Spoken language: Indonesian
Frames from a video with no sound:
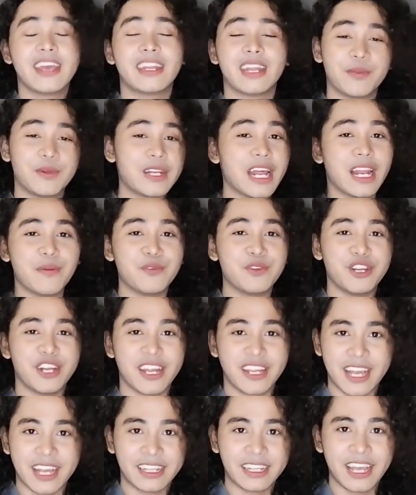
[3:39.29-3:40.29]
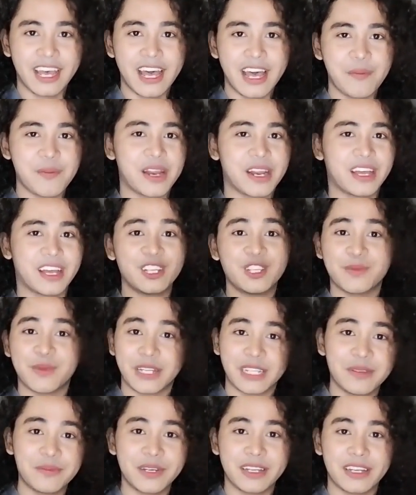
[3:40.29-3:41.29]
Namun dalam dunia nyata, mereka
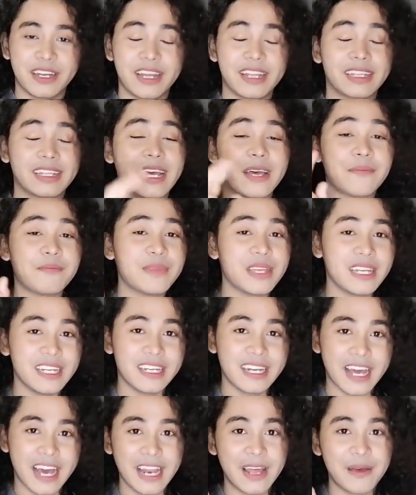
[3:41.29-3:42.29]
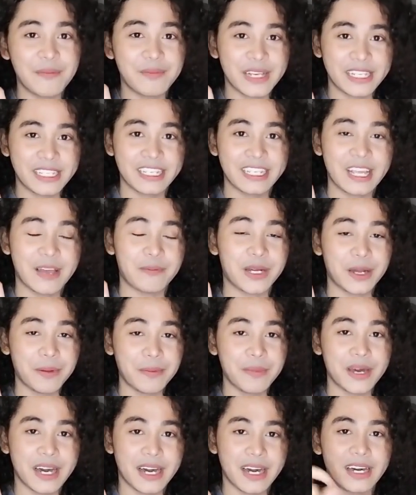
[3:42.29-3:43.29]
cuma teman. Tapi di dalam fiksinya
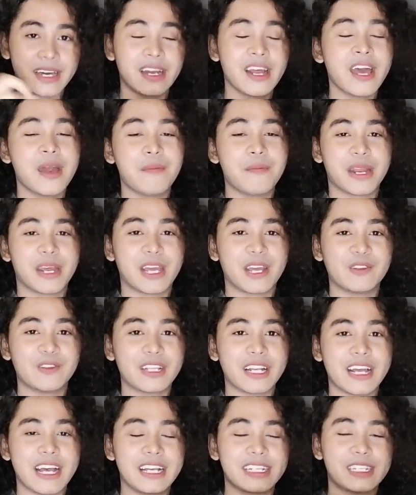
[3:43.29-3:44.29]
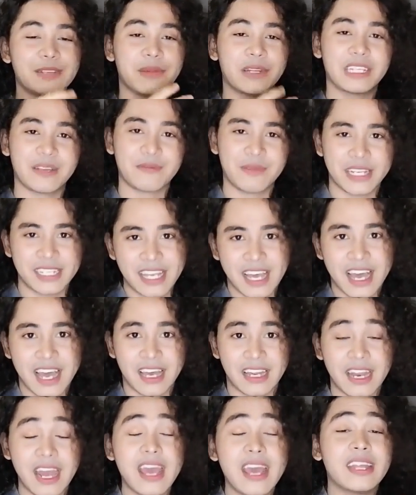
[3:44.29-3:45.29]
penggemar, mereka itu terlihat seperti
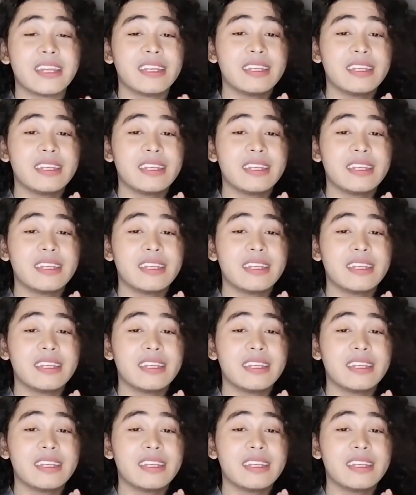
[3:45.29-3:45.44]
pasangan.